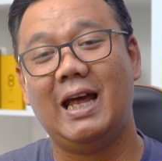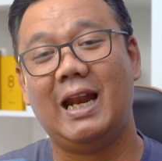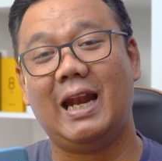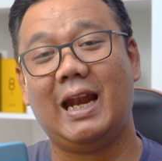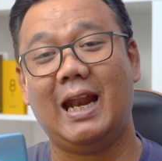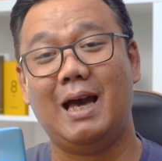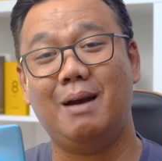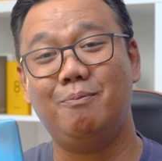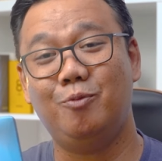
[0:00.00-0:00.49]

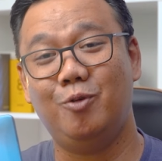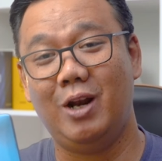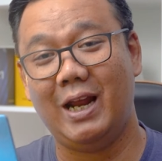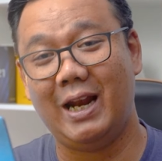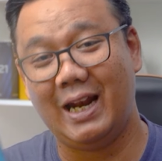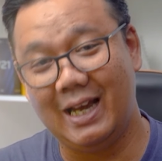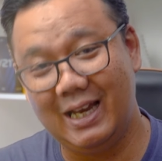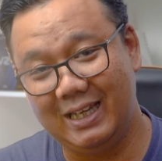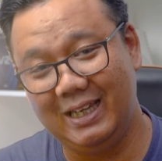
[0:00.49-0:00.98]
6
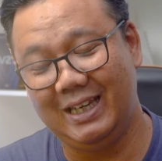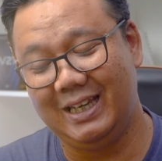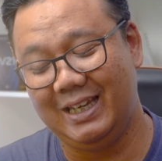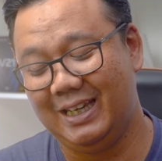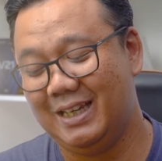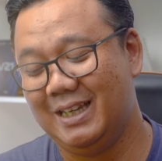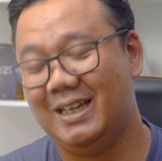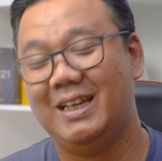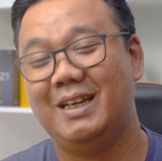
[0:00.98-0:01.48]
bulan
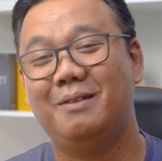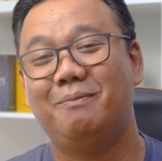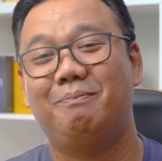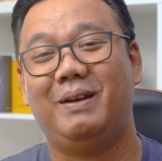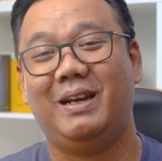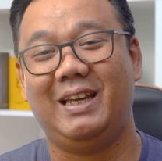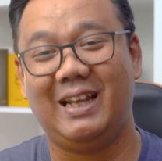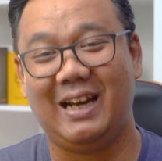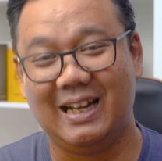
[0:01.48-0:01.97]
lagi
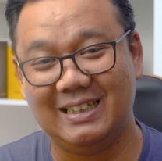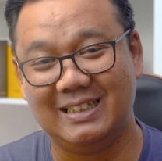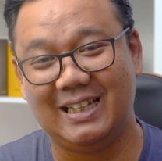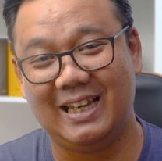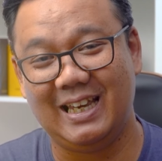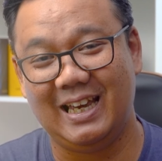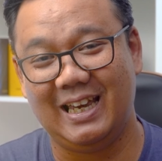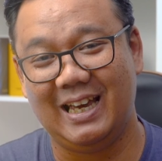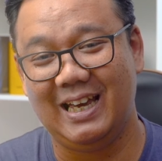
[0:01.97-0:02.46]
perkiraan
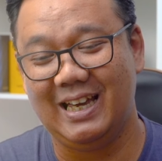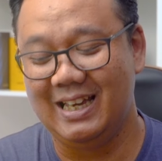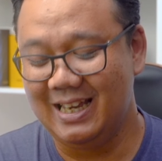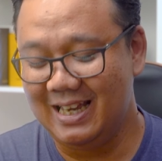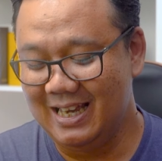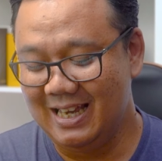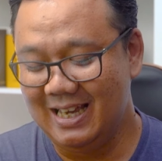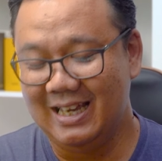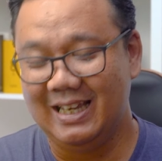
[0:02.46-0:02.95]
saya ya.
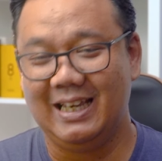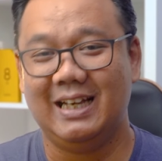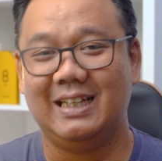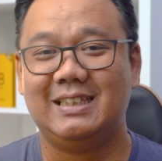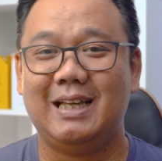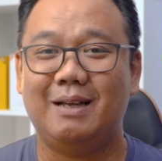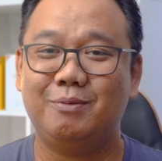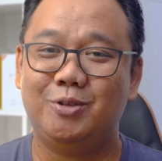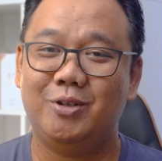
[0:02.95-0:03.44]

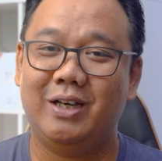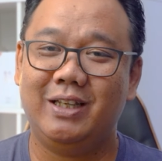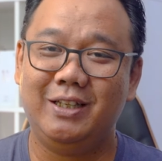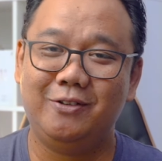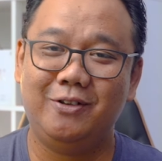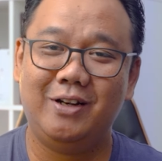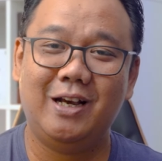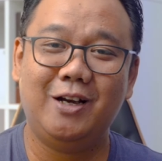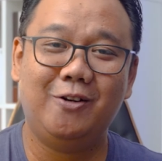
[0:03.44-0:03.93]
Ya Samsung
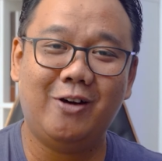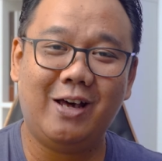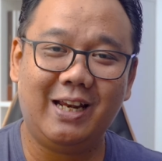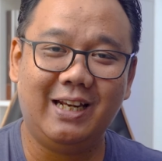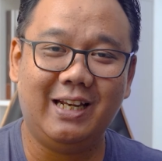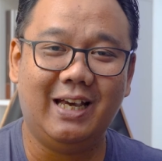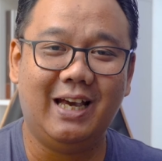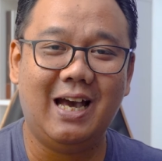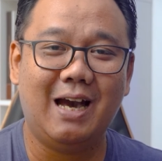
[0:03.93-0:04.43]
aja udah
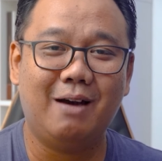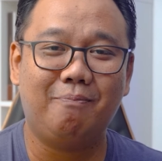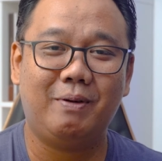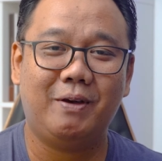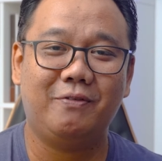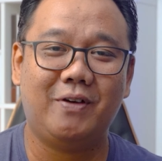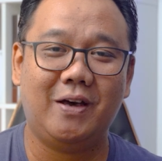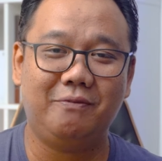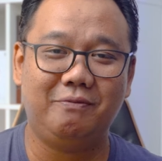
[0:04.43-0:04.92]
ngeluarin ya
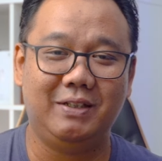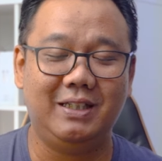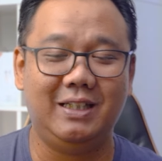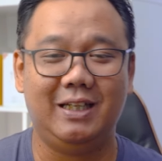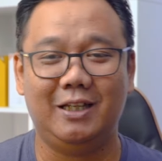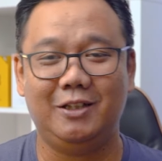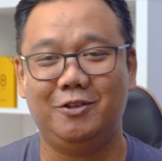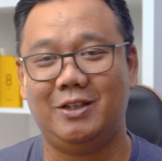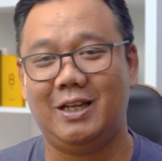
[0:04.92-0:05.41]
HP 5G
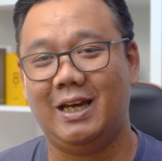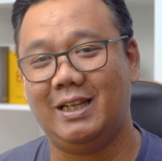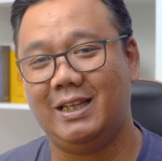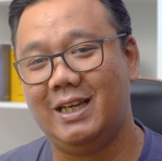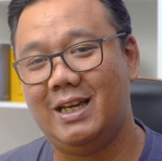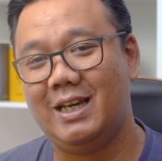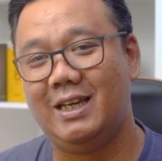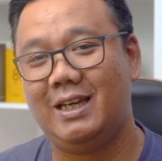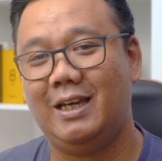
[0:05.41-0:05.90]
3
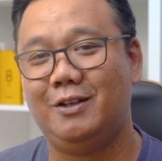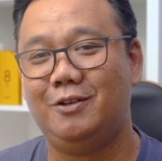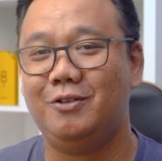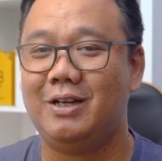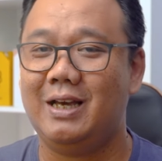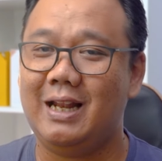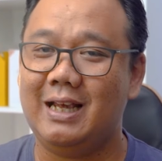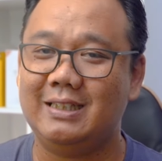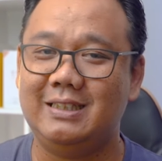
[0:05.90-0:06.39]
jutaannya yaitu
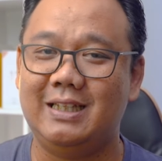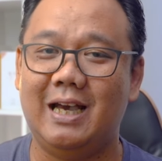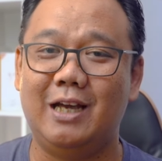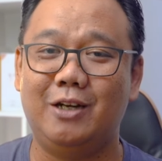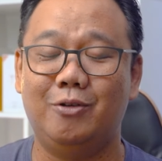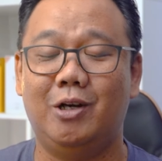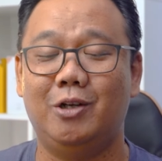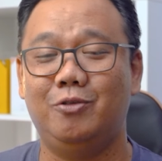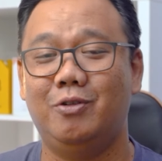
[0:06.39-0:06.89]
Galaxy
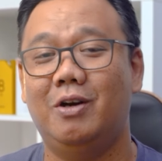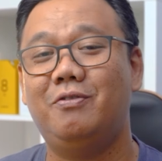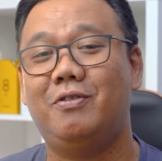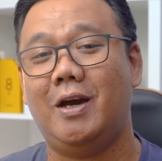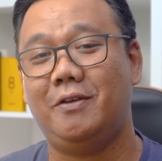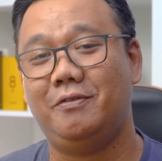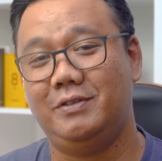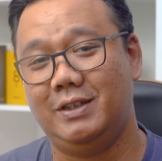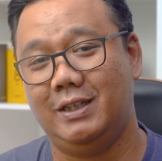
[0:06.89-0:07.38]
A22
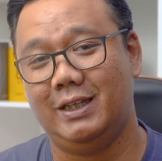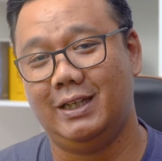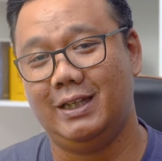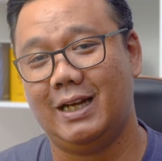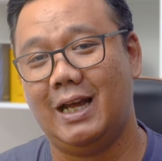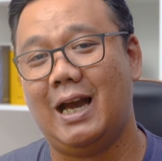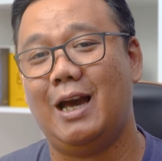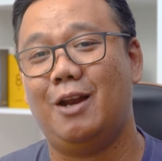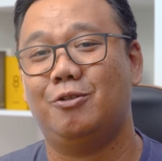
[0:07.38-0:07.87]
5G.
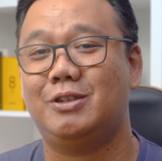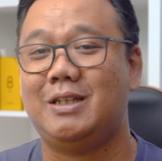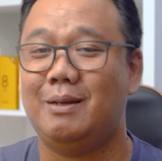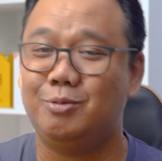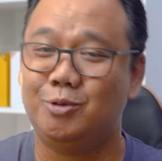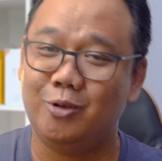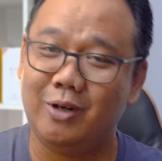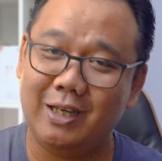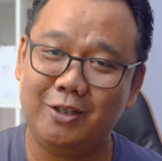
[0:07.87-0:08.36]
Nah kalau
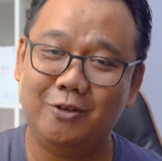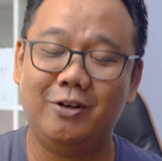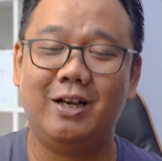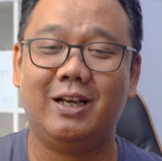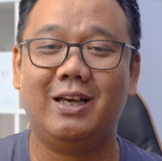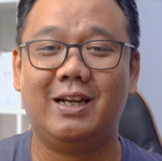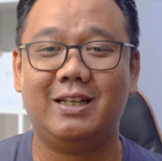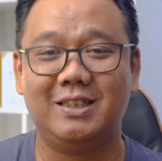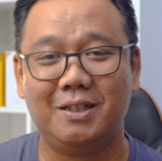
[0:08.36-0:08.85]
Samsung aja udah
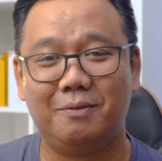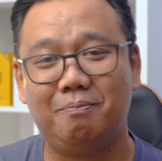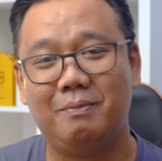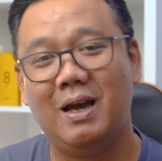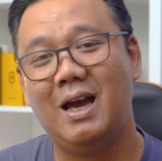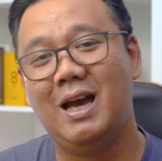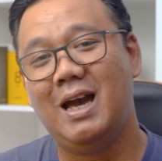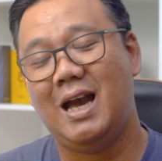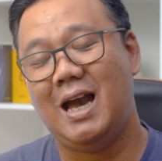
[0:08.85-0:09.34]
gercep,
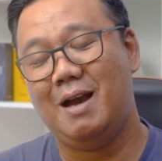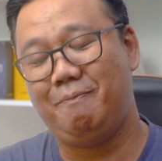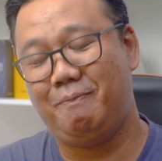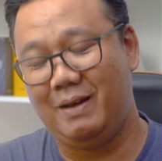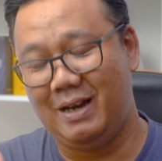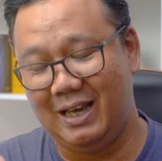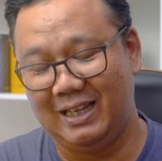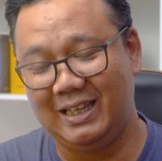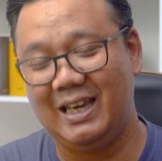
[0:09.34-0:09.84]

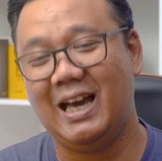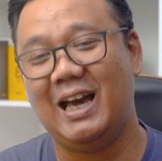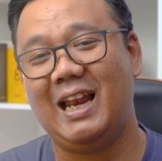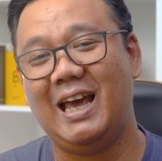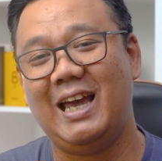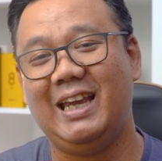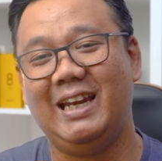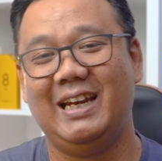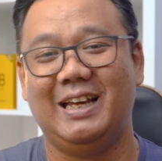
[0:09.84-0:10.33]
apalagi yang
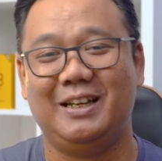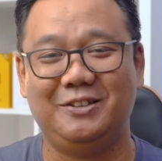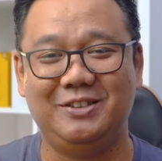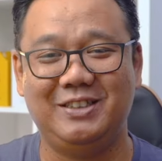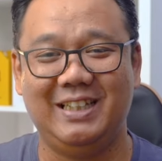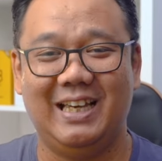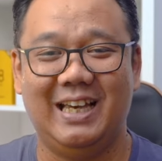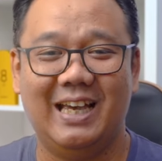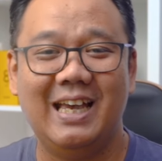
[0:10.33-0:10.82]
lain
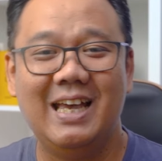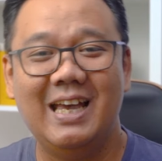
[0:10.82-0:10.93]
harusnya.